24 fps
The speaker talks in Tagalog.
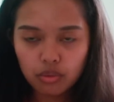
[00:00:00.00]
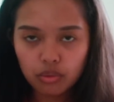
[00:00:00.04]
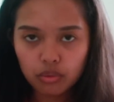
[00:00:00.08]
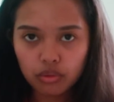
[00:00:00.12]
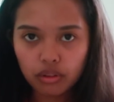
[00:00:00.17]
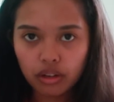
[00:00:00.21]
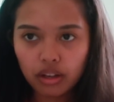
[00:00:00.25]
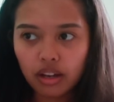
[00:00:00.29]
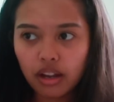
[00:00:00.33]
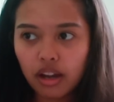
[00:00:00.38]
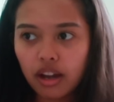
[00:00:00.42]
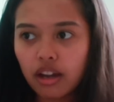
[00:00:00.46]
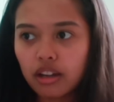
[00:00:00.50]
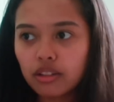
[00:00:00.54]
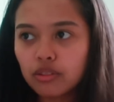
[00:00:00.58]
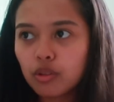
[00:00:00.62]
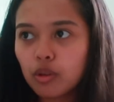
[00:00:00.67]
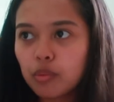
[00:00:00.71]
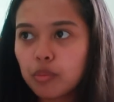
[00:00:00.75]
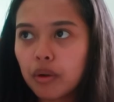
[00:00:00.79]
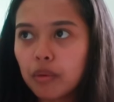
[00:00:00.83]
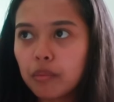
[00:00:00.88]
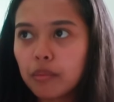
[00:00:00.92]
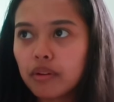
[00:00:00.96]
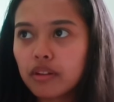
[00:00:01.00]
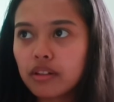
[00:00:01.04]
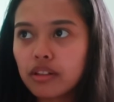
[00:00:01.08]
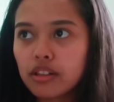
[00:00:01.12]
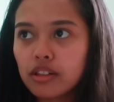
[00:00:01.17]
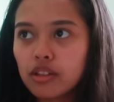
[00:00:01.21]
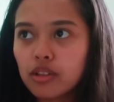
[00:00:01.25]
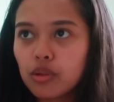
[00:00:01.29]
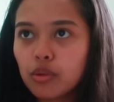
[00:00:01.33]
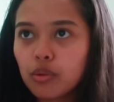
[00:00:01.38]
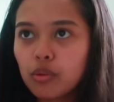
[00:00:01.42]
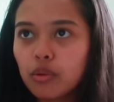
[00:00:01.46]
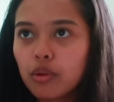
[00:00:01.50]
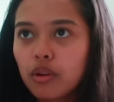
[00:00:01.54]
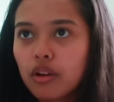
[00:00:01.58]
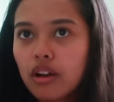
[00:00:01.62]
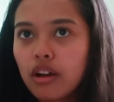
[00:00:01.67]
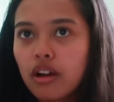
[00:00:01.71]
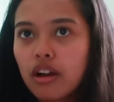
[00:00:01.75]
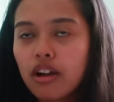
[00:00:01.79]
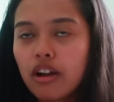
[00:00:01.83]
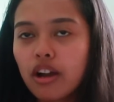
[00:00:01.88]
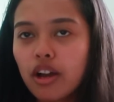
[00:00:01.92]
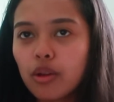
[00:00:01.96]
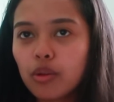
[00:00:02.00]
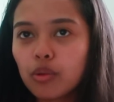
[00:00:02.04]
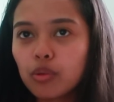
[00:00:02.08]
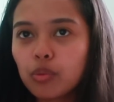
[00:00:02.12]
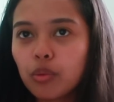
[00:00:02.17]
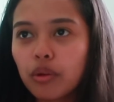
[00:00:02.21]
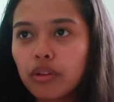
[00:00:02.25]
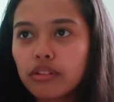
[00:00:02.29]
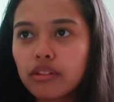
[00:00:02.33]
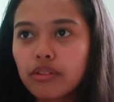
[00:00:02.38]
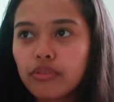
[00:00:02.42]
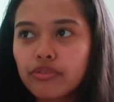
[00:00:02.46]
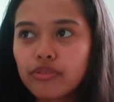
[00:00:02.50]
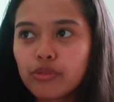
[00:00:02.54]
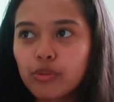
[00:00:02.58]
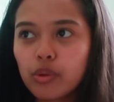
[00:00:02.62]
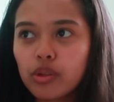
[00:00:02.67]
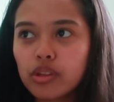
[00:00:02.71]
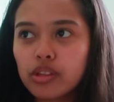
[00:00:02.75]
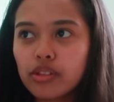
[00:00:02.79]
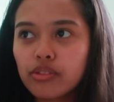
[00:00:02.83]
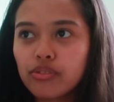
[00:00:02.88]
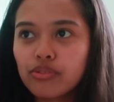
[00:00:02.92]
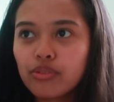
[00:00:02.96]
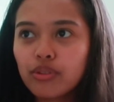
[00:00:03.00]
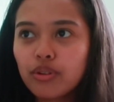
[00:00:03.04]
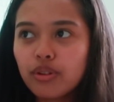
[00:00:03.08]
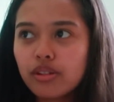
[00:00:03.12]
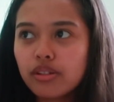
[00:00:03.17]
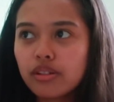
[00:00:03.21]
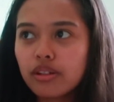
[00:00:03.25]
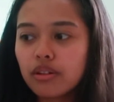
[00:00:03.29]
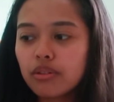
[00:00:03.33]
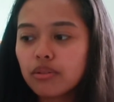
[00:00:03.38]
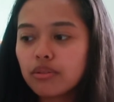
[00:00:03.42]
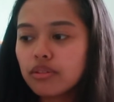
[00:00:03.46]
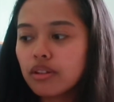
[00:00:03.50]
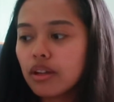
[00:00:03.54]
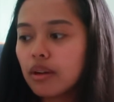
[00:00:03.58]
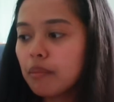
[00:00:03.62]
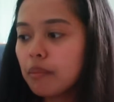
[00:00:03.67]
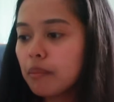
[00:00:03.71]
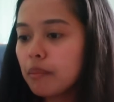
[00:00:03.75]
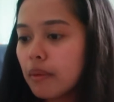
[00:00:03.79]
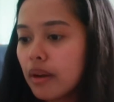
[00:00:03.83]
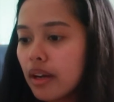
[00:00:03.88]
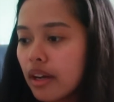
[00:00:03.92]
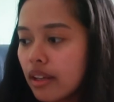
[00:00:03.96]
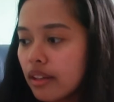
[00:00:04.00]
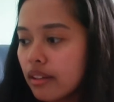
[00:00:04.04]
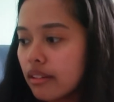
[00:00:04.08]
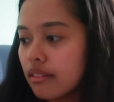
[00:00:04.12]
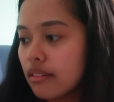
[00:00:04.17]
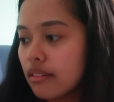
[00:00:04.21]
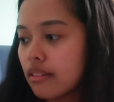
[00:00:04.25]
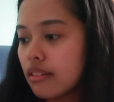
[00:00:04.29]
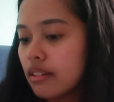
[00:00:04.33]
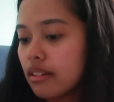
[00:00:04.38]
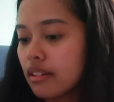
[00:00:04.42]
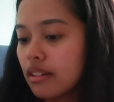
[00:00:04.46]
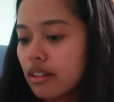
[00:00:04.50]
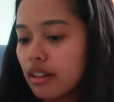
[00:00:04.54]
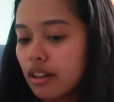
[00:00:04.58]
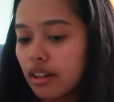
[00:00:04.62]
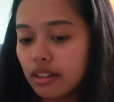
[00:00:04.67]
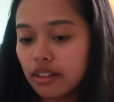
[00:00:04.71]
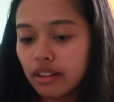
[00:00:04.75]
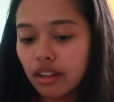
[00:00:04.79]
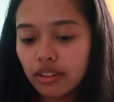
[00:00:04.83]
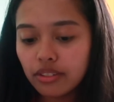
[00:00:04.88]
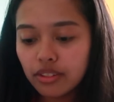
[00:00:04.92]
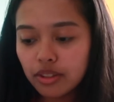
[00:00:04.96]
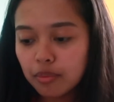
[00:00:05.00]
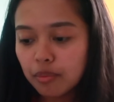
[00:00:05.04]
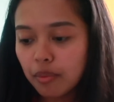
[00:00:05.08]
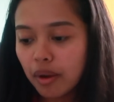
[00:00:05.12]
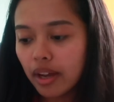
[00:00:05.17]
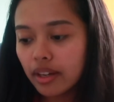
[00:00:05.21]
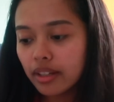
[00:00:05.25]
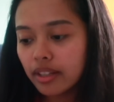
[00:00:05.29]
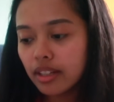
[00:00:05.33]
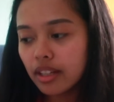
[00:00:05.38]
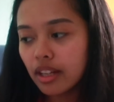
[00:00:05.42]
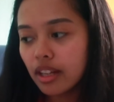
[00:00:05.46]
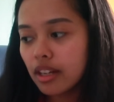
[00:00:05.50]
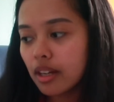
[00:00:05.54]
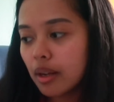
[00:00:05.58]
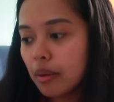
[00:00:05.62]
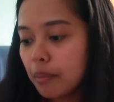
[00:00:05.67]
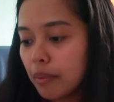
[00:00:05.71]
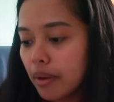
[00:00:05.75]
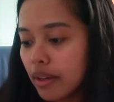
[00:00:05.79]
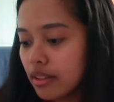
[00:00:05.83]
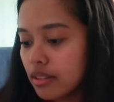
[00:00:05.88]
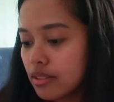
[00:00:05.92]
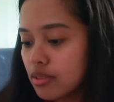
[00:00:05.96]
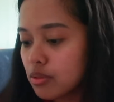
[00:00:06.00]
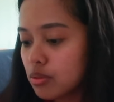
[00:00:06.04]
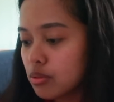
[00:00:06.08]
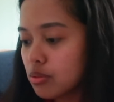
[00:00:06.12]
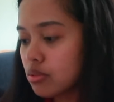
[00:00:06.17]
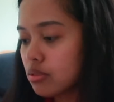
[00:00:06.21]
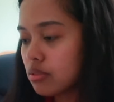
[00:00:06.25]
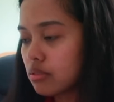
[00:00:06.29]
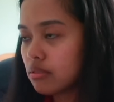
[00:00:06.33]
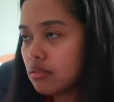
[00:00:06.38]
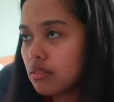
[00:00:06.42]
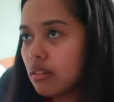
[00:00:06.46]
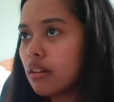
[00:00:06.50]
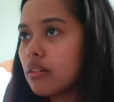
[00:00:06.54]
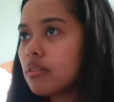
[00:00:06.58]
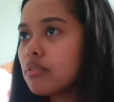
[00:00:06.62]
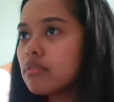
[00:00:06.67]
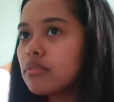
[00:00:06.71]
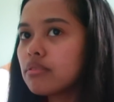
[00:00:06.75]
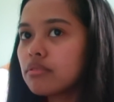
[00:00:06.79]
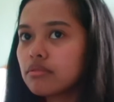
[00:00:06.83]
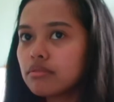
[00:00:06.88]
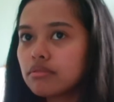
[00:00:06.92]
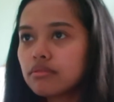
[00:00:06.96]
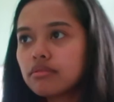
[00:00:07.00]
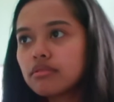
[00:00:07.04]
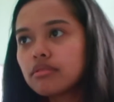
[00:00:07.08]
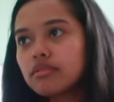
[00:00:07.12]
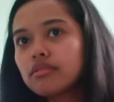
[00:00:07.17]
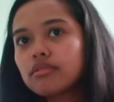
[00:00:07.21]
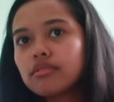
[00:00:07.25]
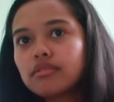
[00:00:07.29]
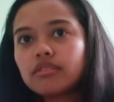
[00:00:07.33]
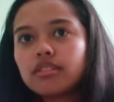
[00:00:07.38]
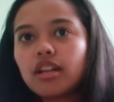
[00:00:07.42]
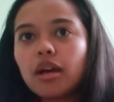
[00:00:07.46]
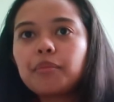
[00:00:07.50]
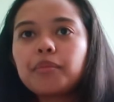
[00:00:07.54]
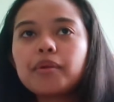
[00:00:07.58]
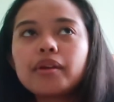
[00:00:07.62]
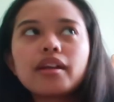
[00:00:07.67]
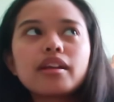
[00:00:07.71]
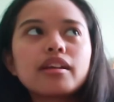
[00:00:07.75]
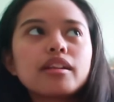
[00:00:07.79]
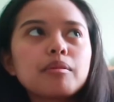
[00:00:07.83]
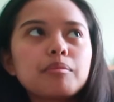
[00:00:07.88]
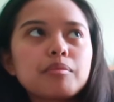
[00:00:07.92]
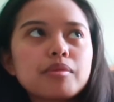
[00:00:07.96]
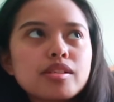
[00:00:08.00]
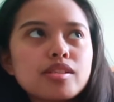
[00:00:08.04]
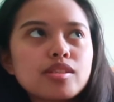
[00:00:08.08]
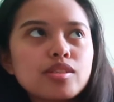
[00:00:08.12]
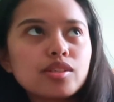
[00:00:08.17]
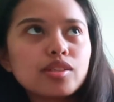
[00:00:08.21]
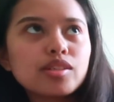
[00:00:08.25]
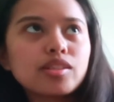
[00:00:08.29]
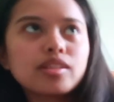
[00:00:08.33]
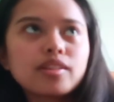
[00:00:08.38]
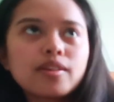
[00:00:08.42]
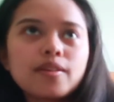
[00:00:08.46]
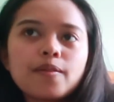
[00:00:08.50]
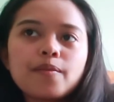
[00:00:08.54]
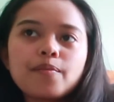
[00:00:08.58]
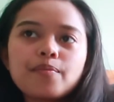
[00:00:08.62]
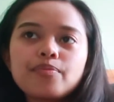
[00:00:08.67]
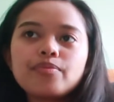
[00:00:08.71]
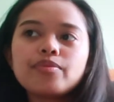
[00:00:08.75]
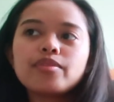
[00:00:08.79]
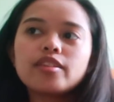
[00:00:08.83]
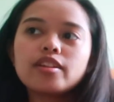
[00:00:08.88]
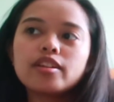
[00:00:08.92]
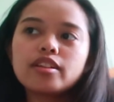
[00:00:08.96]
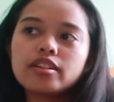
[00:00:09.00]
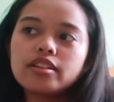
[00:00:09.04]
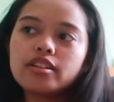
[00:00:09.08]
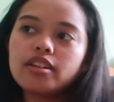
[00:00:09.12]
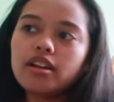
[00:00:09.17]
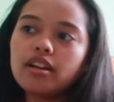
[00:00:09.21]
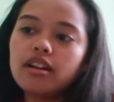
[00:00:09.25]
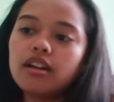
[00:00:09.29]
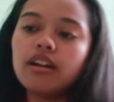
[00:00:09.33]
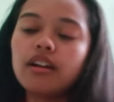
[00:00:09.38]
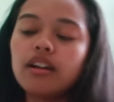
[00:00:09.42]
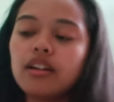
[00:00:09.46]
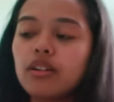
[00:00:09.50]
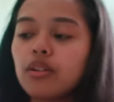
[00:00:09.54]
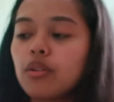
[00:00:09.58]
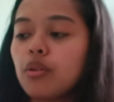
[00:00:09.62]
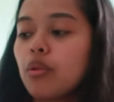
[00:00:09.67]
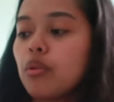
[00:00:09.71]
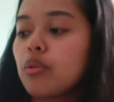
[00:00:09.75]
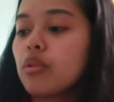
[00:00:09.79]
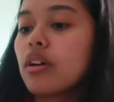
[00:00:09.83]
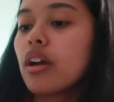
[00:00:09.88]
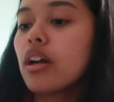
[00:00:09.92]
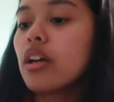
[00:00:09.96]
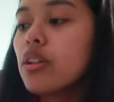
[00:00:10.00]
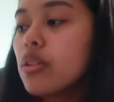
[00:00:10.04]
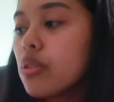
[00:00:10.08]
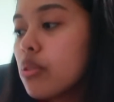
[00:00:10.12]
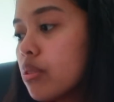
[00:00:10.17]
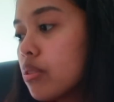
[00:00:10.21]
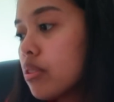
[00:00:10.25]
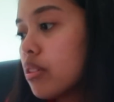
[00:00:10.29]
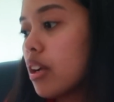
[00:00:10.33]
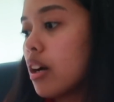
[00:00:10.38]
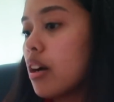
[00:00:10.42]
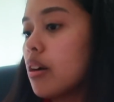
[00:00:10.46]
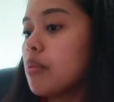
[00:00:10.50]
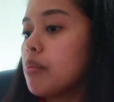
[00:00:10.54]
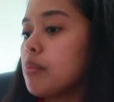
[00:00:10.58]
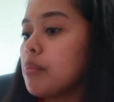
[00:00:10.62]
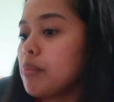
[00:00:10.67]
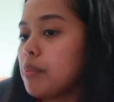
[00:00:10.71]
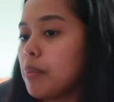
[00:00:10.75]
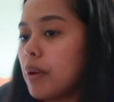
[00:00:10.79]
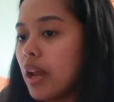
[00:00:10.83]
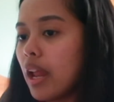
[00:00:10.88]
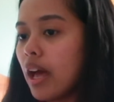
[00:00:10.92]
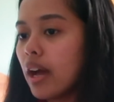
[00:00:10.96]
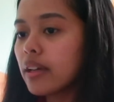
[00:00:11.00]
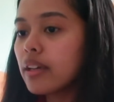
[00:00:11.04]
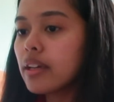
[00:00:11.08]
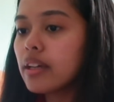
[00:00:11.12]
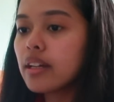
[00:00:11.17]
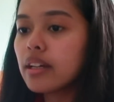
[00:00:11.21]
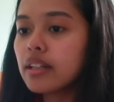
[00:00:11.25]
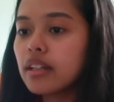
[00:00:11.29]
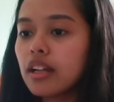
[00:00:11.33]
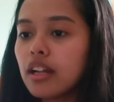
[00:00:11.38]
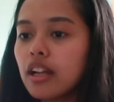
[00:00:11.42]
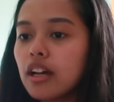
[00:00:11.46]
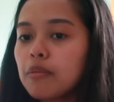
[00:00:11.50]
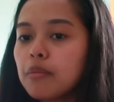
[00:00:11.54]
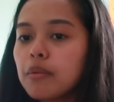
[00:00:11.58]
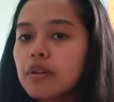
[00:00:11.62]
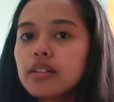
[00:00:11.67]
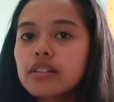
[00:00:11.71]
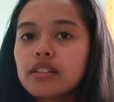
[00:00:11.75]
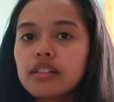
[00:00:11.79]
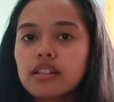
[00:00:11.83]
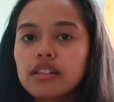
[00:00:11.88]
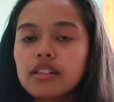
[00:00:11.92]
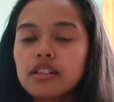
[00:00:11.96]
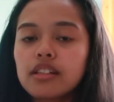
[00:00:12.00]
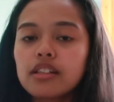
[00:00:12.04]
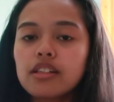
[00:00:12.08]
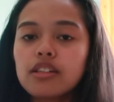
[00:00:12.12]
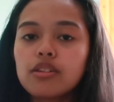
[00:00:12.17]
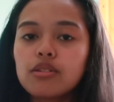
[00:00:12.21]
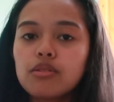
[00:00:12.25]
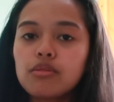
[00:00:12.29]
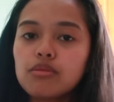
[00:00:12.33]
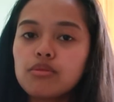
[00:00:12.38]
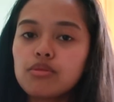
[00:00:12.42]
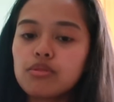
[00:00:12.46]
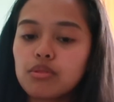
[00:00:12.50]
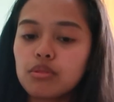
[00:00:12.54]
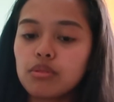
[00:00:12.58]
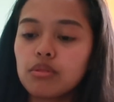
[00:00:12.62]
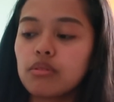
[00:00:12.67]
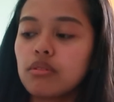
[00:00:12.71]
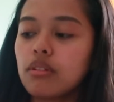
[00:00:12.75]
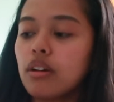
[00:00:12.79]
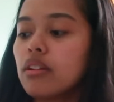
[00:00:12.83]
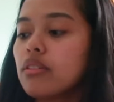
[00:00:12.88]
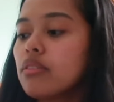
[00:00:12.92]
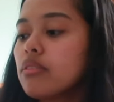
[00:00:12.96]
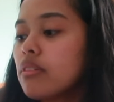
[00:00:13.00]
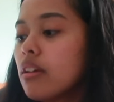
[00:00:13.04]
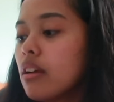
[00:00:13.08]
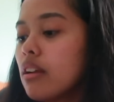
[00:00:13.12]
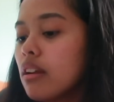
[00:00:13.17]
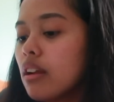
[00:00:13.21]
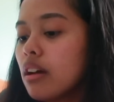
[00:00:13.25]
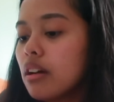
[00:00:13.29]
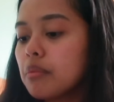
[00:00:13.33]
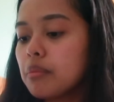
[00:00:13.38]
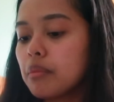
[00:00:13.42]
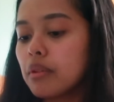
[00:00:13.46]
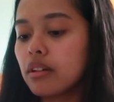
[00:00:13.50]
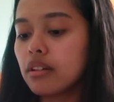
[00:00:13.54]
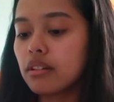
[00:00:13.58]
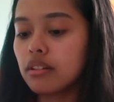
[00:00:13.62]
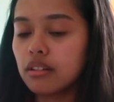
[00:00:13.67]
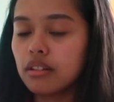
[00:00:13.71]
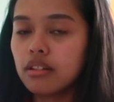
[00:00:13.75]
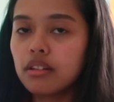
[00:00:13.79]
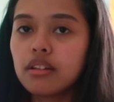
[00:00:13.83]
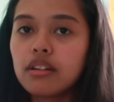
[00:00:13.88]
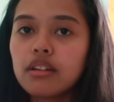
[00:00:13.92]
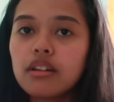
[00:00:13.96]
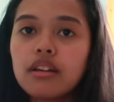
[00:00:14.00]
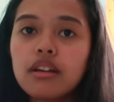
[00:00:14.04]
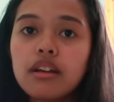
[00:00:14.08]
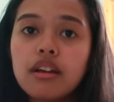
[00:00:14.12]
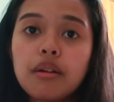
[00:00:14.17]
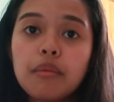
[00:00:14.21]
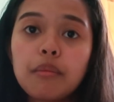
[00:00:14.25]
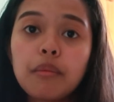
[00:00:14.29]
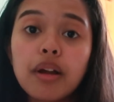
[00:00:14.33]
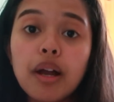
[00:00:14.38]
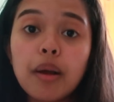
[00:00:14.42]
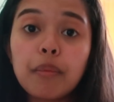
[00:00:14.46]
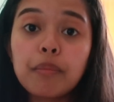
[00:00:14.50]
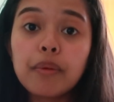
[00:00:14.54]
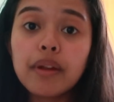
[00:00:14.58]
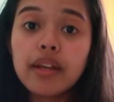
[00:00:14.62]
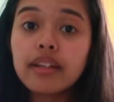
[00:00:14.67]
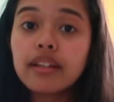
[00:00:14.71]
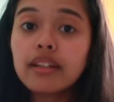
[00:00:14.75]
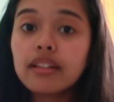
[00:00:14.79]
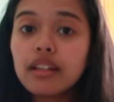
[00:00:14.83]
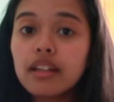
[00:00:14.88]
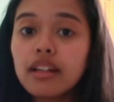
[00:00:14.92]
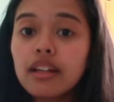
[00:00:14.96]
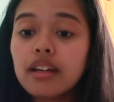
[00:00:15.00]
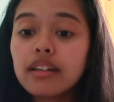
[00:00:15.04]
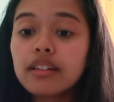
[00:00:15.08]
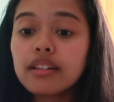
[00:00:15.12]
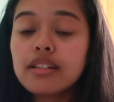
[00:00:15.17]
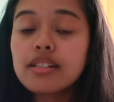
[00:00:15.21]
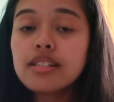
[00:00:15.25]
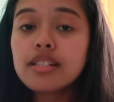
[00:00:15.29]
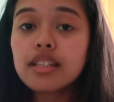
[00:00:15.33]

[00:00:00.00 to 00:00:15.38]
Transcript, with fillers: kung kailangan ko pang mag-renew ngayong 2024, nako naman! Another money na naman. Sus, nako. Sabi nga ni mister, na kung ganun na palagi ka na lang magre-renew, so ano na lang, mag, mag-apply ka na lang ng